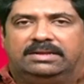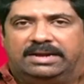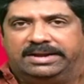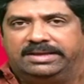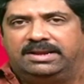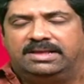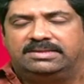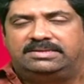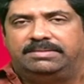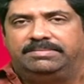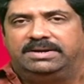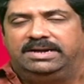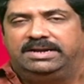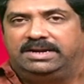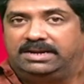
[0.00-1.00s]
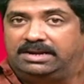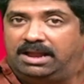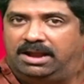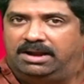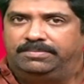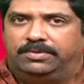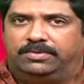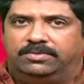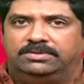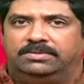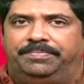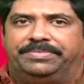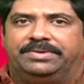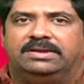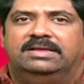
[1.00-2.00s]
கடகராசி அன்பர்களுக்கு இன்றைக்கு நாள்
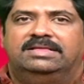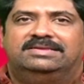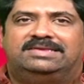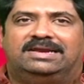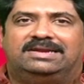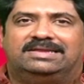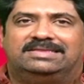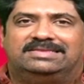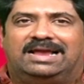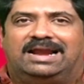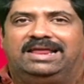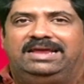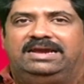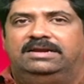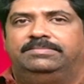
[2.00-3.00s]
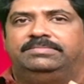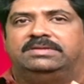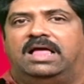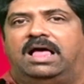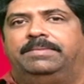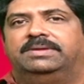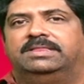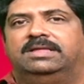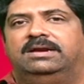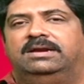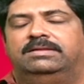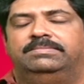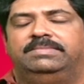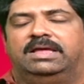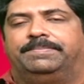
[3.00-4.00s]
முழுவதும் சற்று தடைகளும்
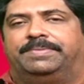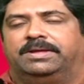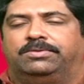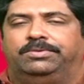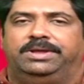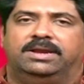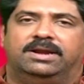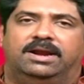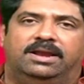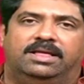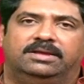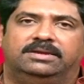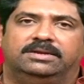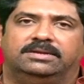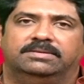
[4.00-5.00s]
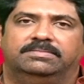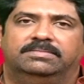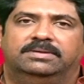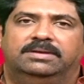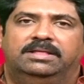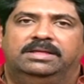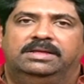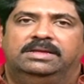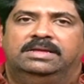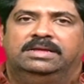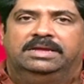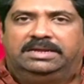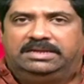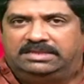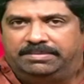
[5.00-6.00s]
தாமதங்களும் ஏற்படக்கூடிய நாளாக இருக்கும்
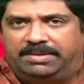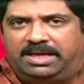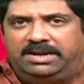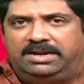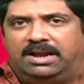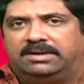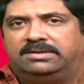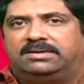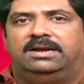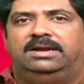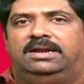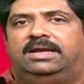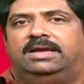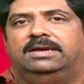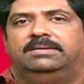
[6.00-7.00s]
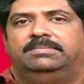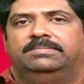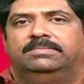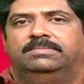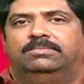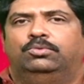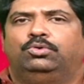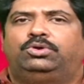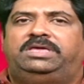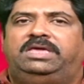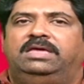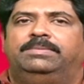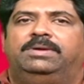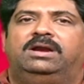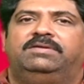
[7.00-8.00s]
இந்த மாதிரி நாட்களில்
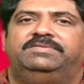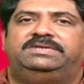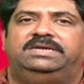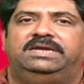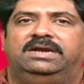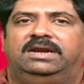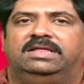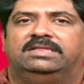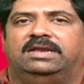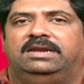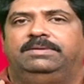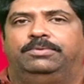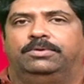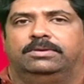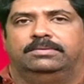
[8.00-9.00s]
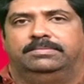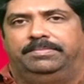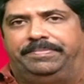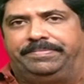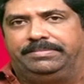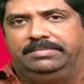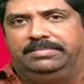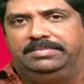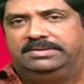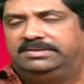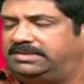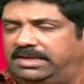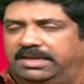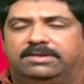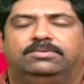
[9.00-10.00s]
முக்கியமான விஷயங்களை தள்ளி போடணும்
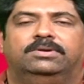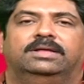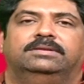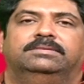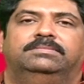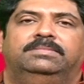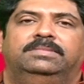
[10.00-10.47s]
செய்யக்கூடாது